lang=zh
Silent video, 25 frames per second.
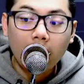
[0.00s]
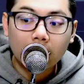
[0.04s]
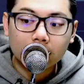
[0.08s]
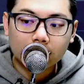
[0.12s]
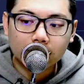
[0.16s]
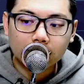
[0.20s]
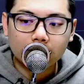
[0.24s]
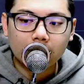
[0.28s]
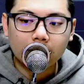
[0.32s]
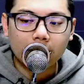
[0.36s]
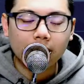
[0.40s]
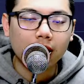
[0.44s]
行
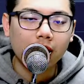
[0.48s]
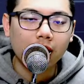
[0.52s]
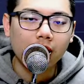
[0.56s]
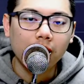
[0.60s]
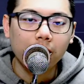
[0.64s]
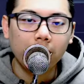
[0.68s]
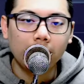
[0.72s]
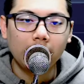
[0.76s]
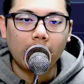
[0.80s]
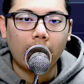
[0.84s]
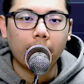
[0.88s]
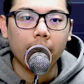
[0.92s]
情现在
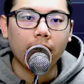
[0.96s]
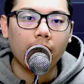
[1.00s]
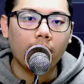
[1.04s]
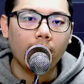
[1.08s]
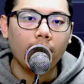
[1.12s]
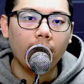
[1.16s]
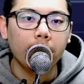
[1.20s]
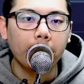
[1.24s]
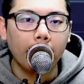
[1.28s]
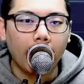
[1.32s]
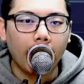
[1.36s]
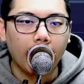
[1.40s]
低迷，你还不赶
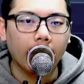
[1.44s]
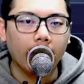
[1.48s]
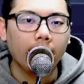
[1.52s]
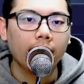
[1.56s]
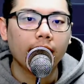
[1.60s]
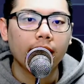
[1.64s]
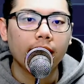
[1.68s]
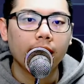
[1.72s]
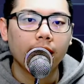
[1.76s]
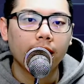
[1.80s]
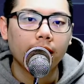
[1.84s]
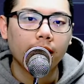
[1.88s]
快买，
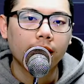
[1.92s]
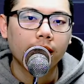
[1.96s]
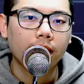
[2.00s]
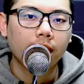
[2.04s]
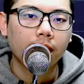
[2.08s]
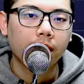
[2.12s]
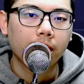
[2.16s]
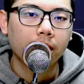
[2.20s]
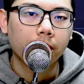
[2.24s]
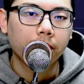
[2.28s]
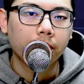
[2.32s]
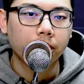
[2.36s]

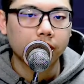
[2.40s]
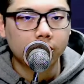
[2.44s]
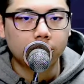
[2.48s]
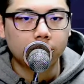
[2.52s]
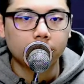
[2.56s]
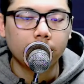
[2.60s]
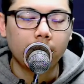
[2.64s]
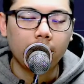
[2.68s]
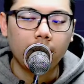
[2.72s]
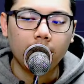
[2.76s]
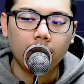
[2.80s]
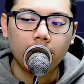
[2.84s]
不
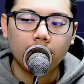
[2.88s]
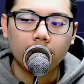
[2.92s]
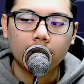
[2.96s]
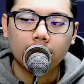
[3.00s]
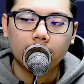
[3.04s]
是吗？